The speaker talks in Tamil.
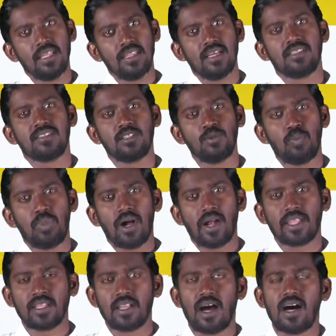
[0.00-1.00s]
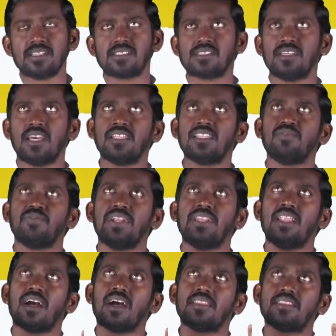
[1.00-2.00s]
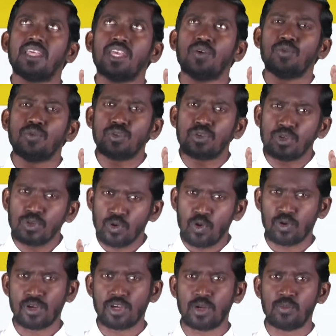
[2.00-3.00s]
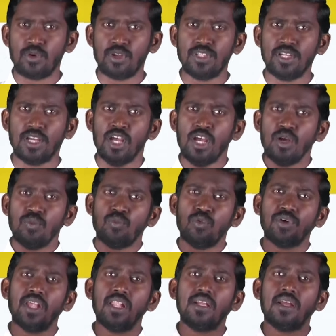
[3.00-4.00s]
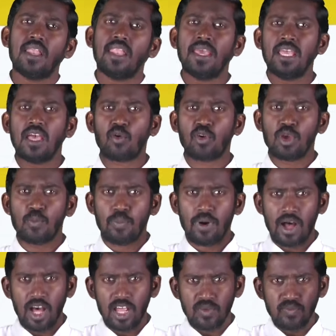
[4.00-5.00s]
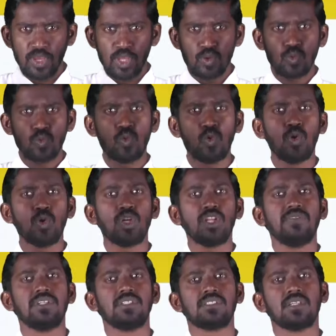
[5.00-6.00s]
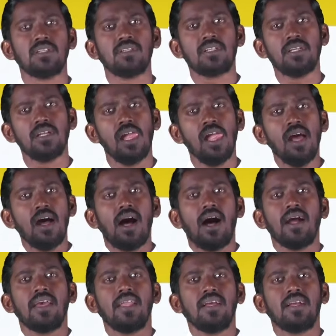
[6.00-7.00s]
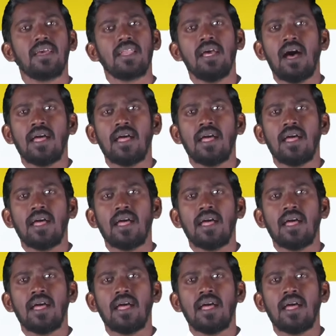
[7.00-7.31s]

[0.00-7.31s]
இந்த திருப்பாளரின் ஆசிரியர் இந்த விண்ணகத்தை உற்று நோக்குகிற பொழுது முகில்களை அவருடைய பார்வை ஊடுருவி சென்று அங்கிருக்கிற